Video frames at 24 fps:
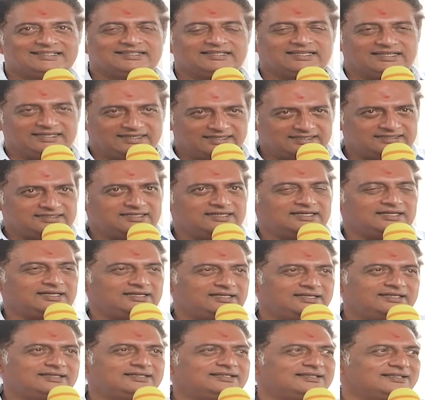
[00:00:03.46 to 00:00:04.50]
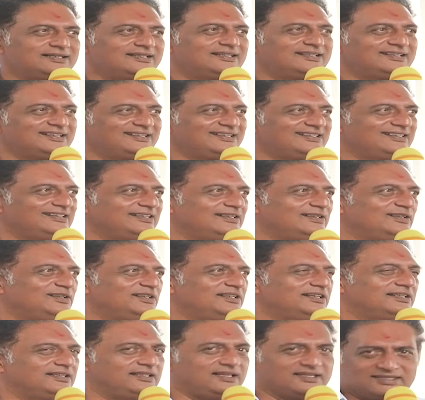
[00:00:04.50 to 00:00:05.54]
కానీ ఏం చేయాలి
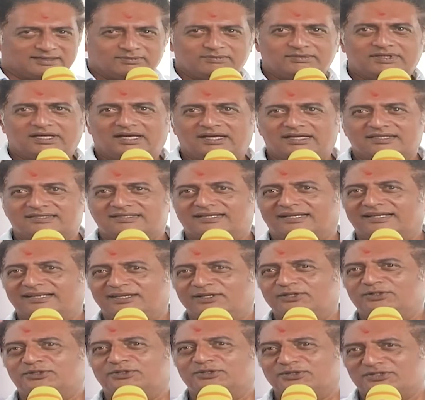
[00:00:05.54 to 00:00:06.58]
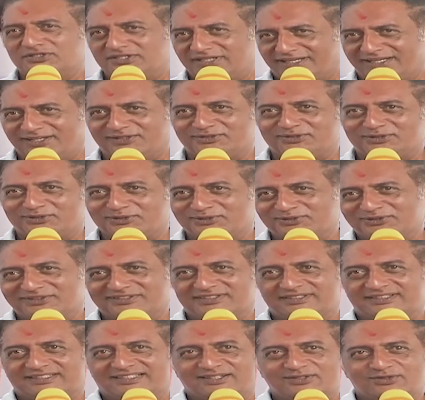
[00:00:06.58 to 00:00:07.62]
దశాబ్దాల సన్నిహితుడు స్నేహితుడు
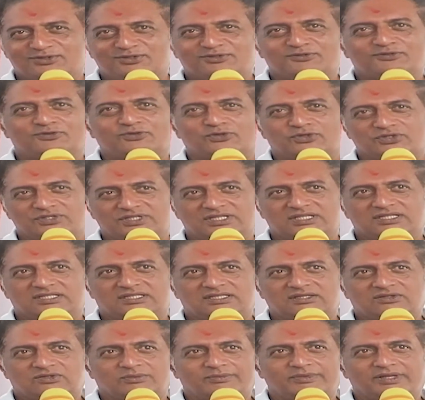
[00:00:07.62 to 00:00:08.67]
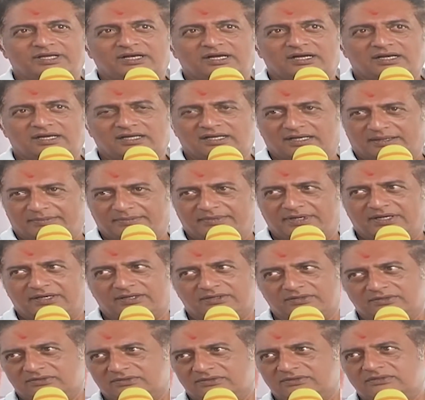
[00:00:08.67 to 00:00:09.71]
అర్జున్ ఫోన్ చేస్తే తొమ్మిది గంటలకు
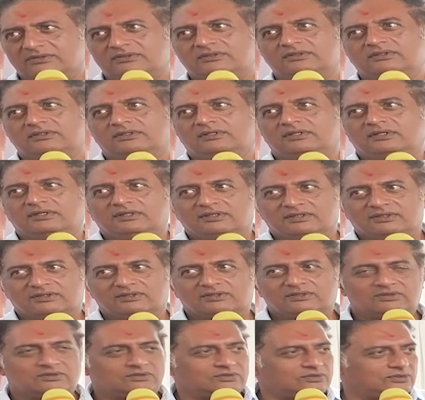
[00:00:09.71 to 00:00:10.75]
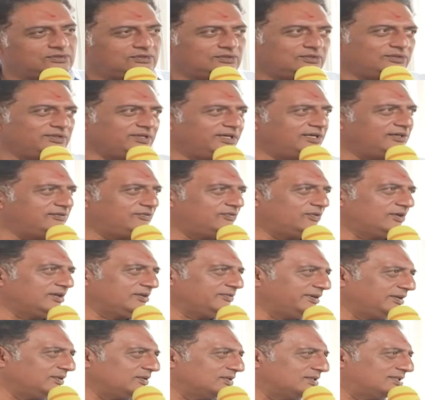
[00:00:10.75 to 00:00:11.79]
రమ్మన్నాడు కుదరదు ఎయిట్ ఫార్టీ
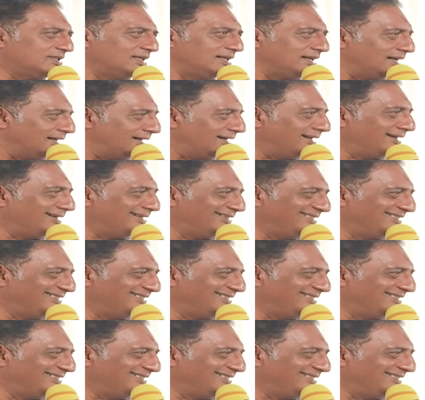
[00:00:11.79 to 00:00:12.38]
ఫైవ్కి వస్తానన్న